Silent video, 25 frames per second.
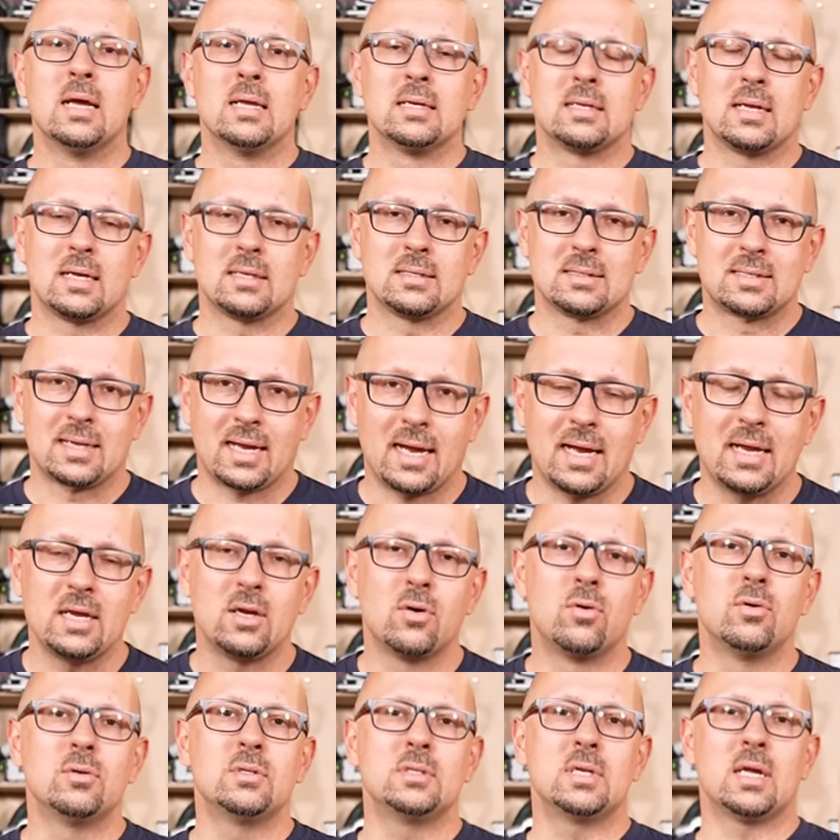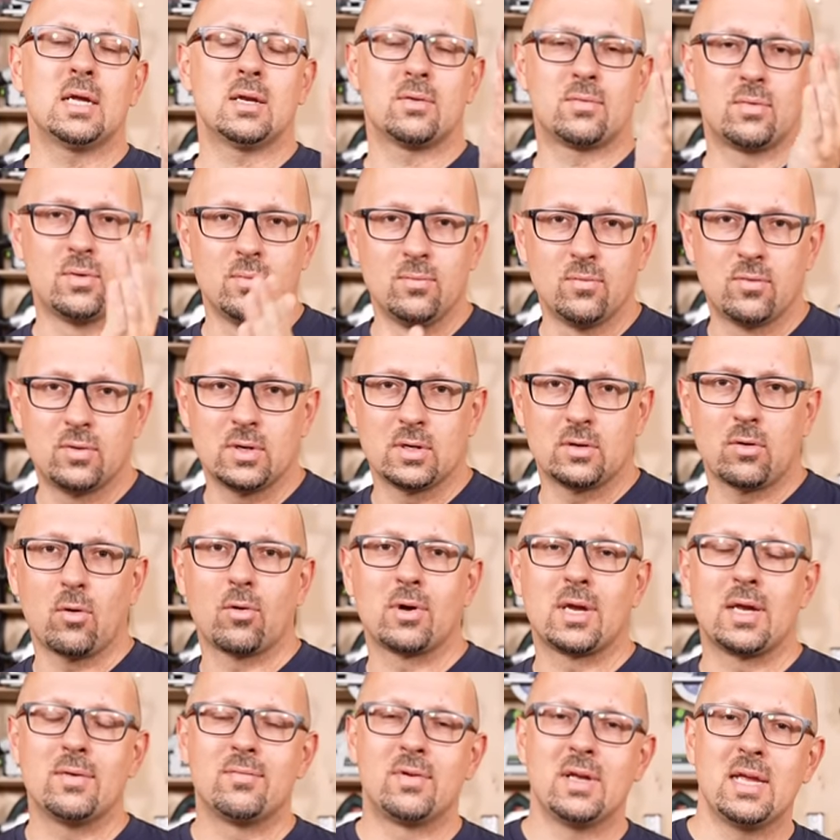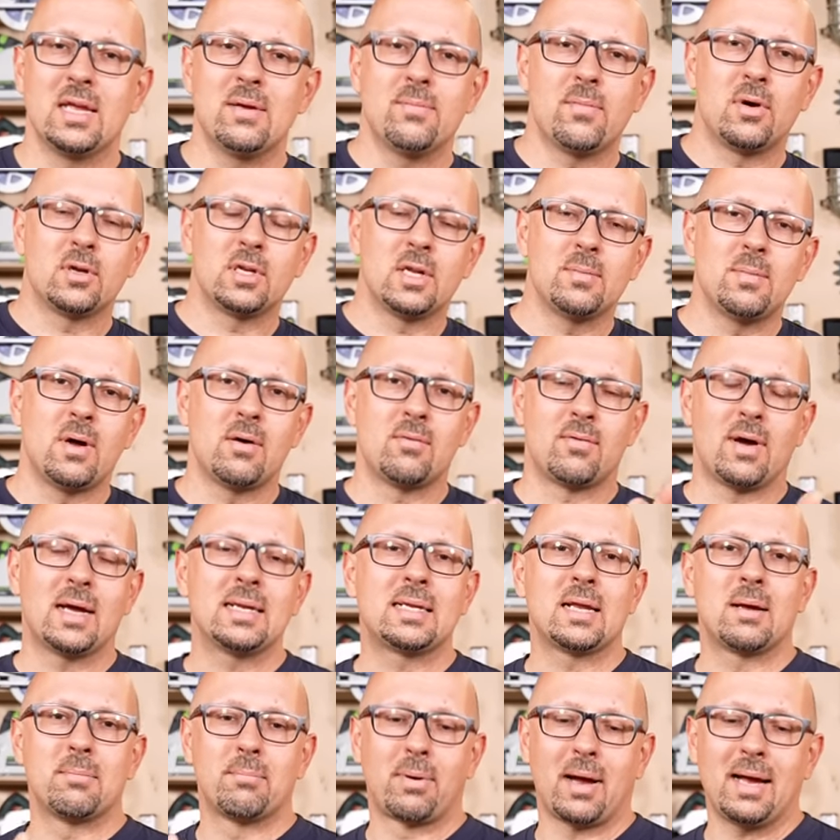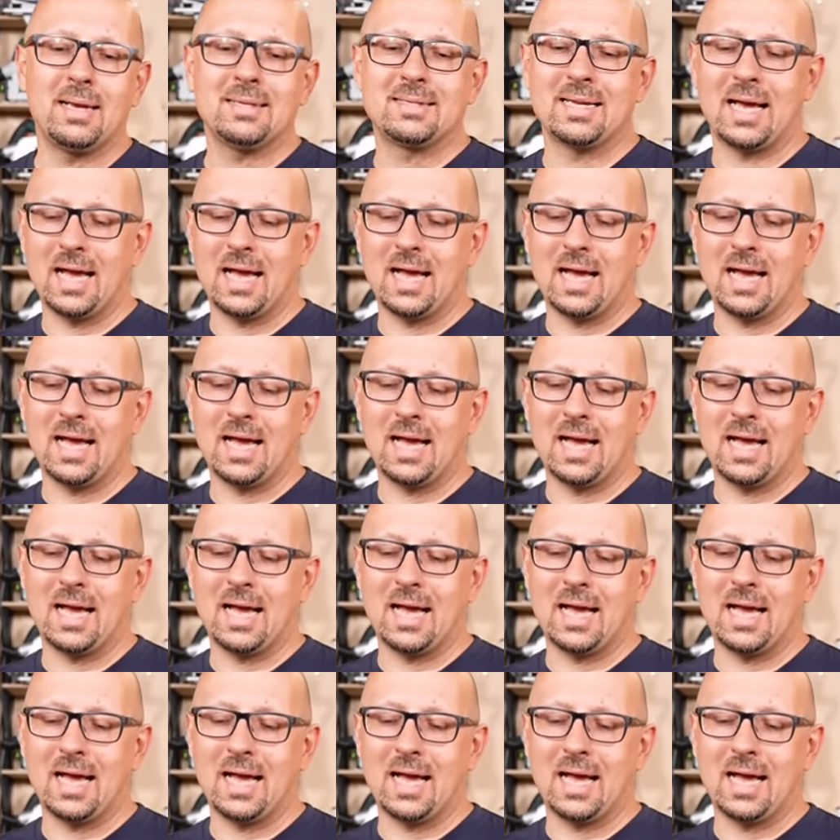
dann 300, 500 Euro gehen wir immer und immer weiter im Preis,